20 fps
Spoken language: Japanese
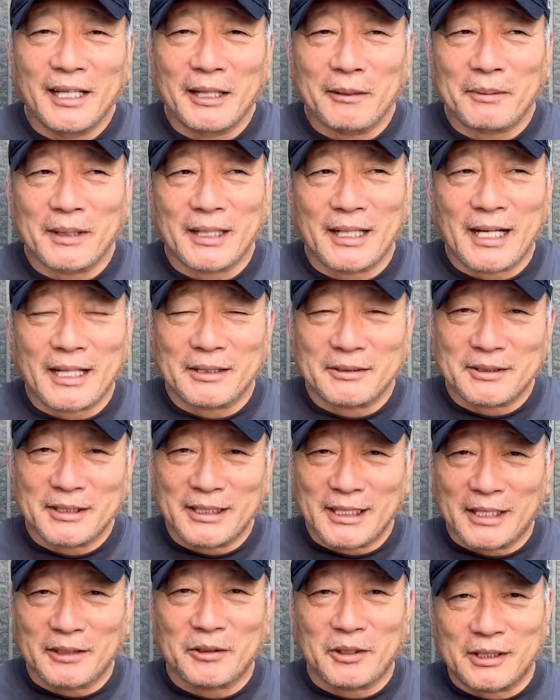やっぱ中継
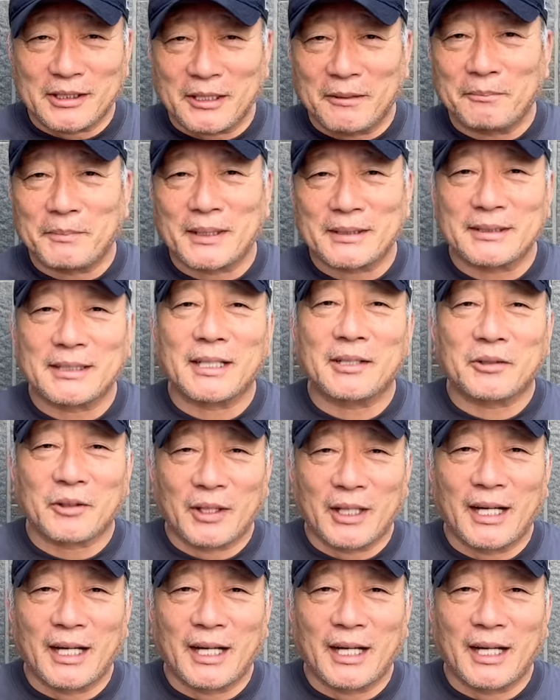ぎだとか先発だと